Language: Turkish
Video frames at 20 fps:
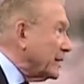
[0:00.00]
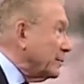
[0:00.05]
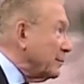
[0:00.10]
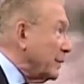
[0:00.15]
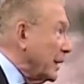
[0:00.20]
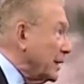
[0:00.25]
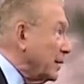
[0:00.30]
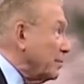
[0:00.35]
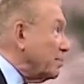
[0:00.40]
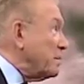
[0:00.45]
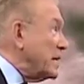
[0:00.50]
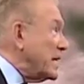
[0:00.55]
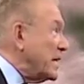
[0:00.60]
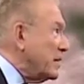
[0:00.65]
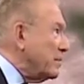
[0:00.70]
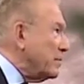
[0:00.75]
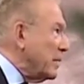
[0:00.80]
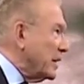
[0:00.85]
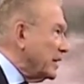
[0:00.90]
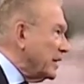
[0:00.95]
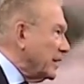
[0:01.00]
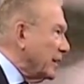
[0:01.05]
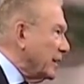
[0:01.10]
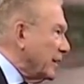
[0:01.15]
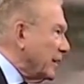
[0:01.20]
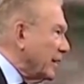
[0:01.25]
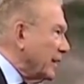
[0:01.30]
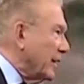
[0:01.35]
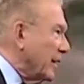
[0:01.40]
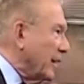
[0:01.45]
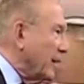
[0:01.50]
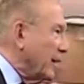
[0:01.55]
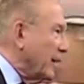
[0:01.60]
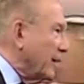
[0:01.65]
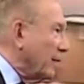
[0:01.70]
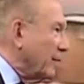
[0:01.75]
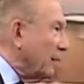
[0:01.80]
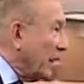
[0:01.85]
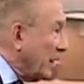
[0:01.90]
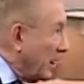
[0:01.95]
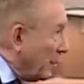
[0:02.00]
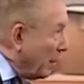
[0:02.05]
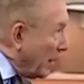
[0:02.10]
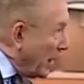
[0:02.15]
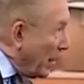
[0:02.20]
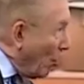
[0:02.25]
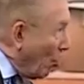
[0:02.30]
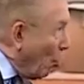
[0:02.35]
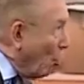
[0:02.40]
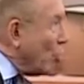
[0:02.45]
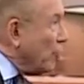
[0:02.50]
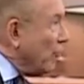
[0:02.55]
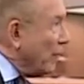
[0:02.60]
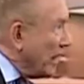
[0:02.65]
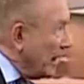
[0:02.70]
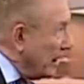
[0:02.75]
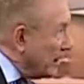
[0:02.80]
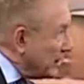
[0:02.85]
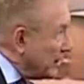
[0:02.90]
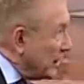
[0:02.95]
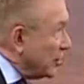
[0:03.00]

isimlerinin bilinmediği, BDP'ye oy veren